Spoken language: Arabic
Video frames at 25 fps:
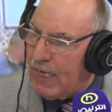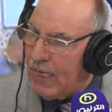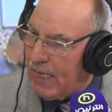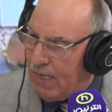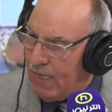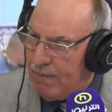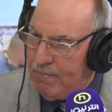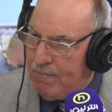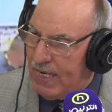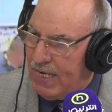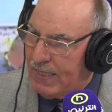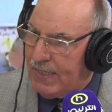
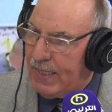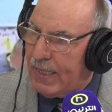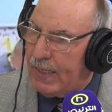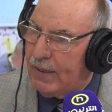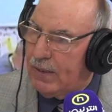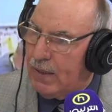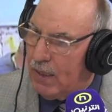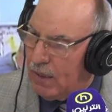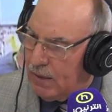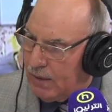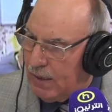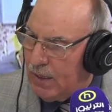على ما
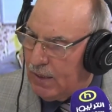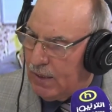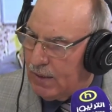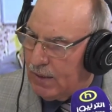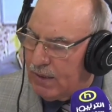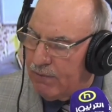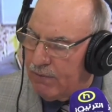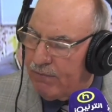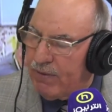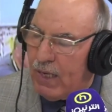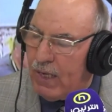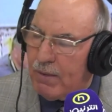أعتقد
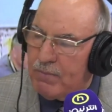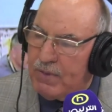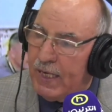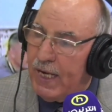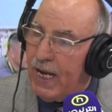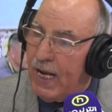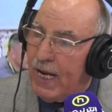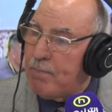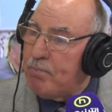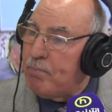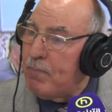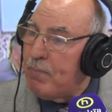2005
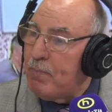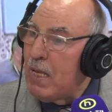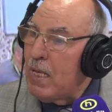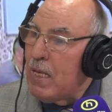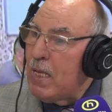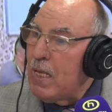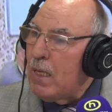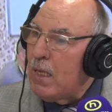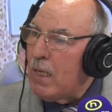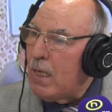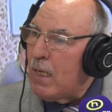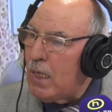نعم آآ
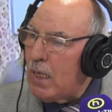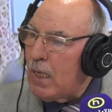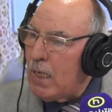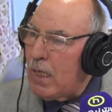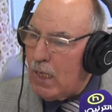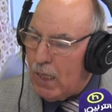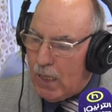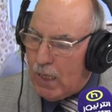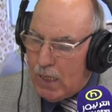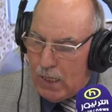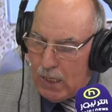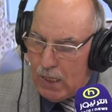
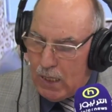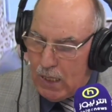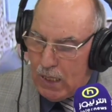آه، آآ آه،